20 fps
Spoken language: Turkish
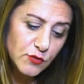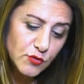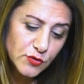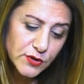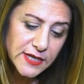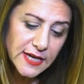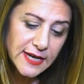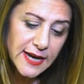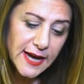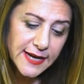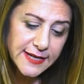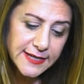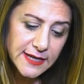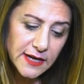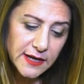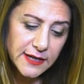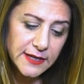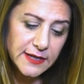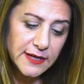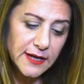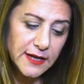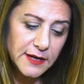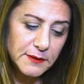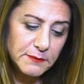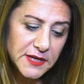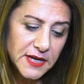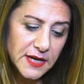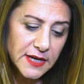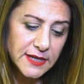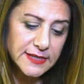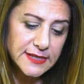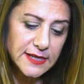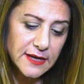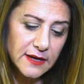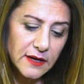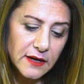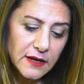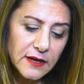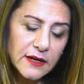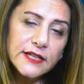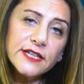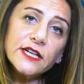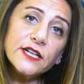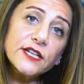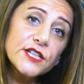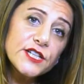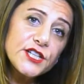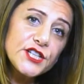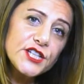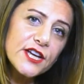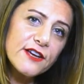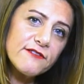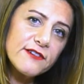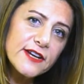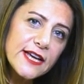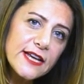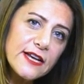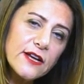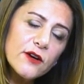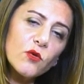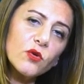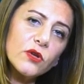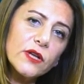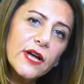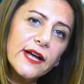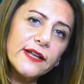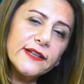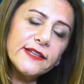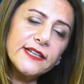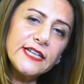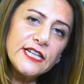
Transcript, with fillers: yükselen yaylar biraz daha yakın çevreyle olan